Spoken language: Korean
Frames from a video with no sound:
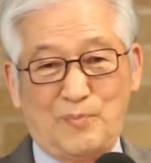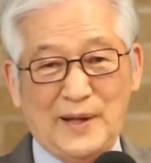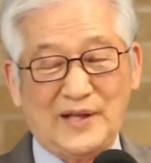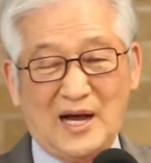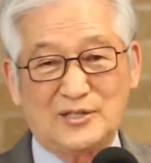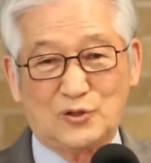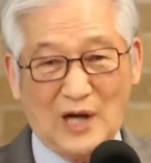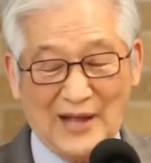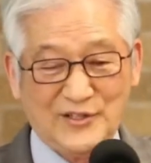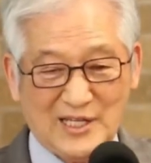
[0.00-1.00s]
받아가지고
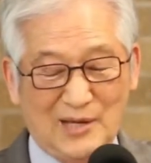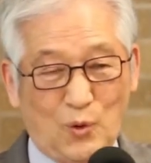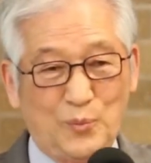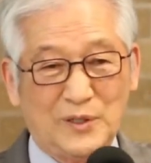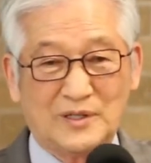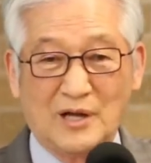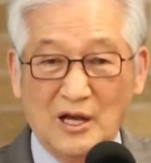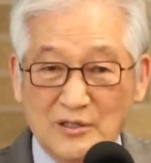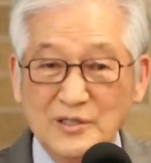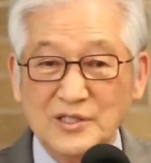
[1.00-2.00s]
간직해
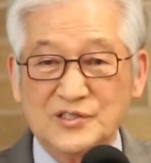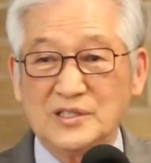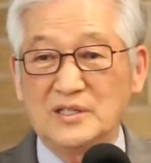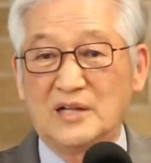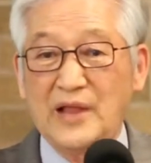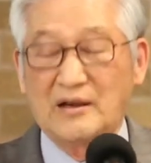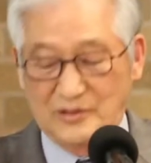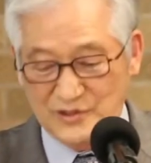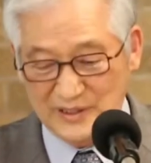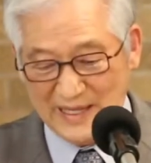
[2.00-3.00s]
보면은 그것이 내
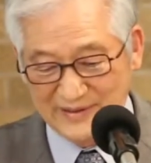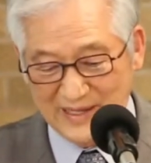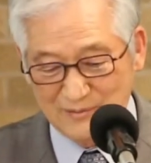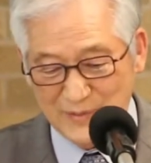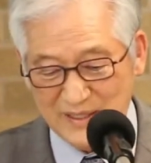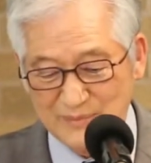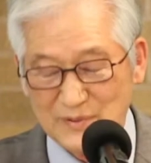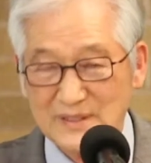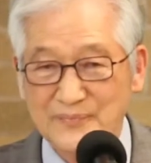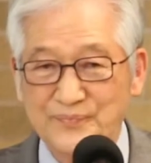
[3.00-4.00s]
것이 된단 말입니다.